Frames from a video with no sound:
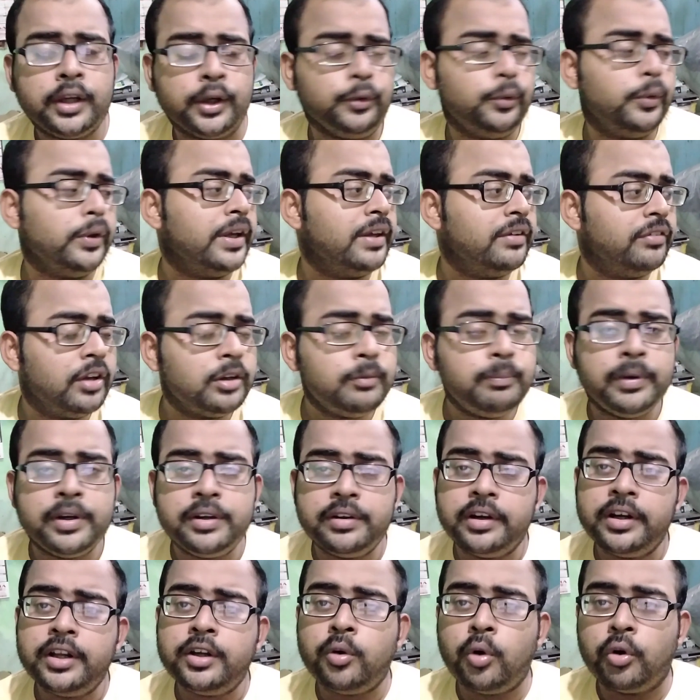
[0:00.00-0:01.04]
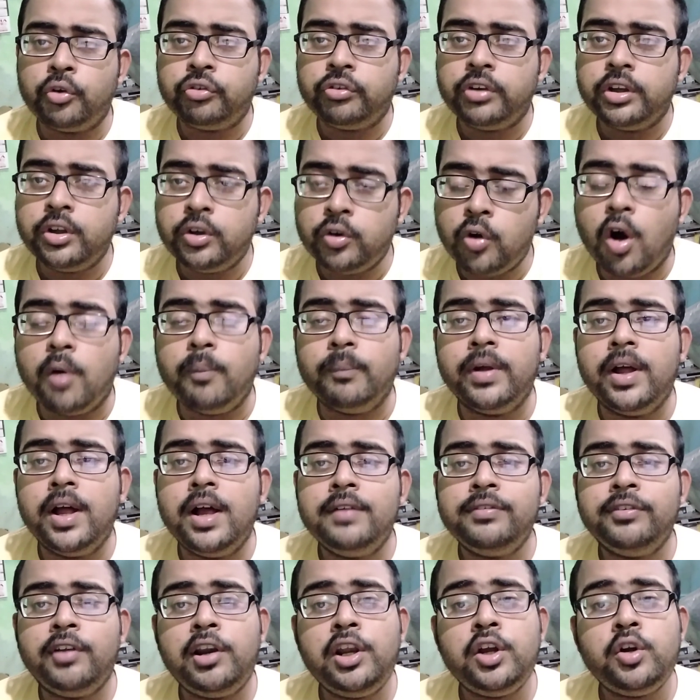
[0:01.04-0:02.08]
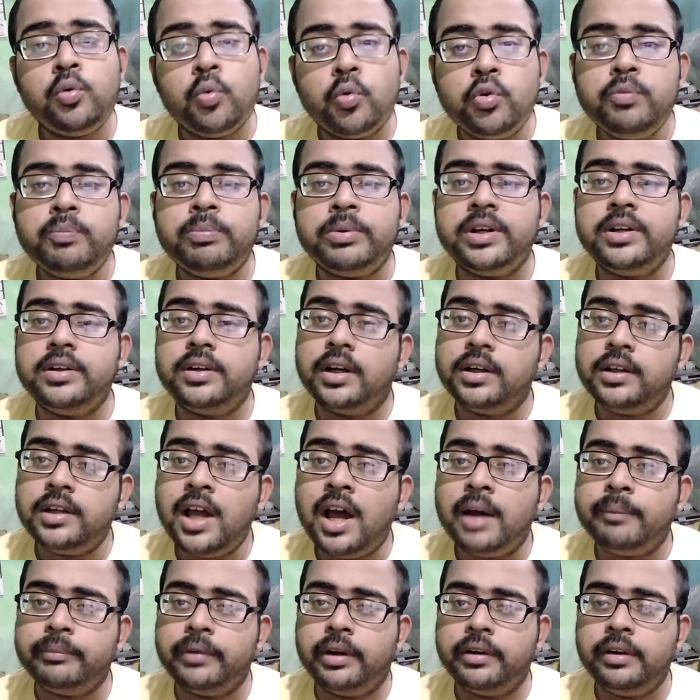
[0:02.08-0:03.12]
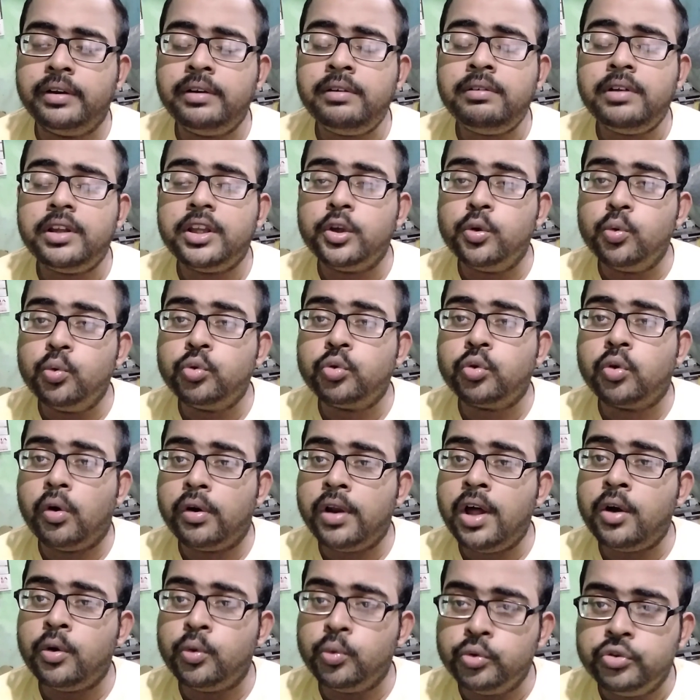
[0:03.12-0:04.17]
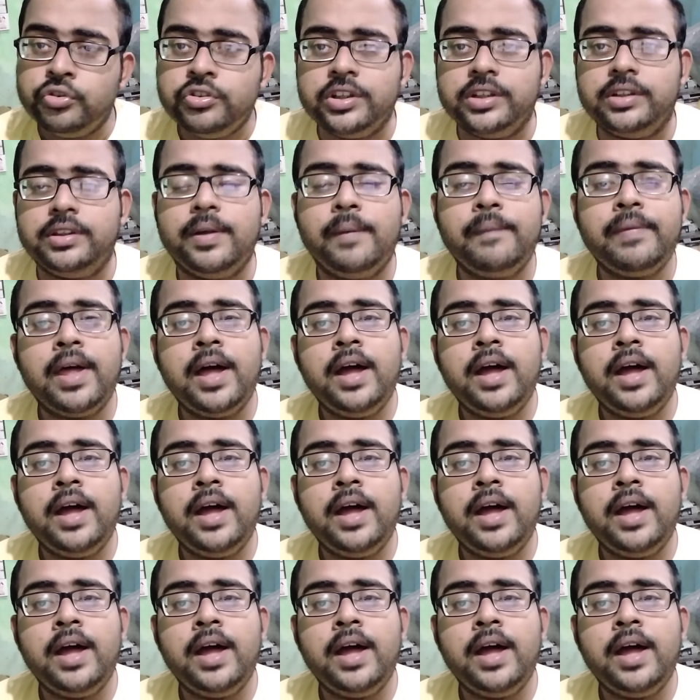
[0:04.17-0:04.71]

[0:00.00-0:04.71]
কিন্তু ইনজেট প্রিন্টারের কস্টিং কম তাহলে কোন প্রিন্টারটা আপনার ইউজ করা উচিত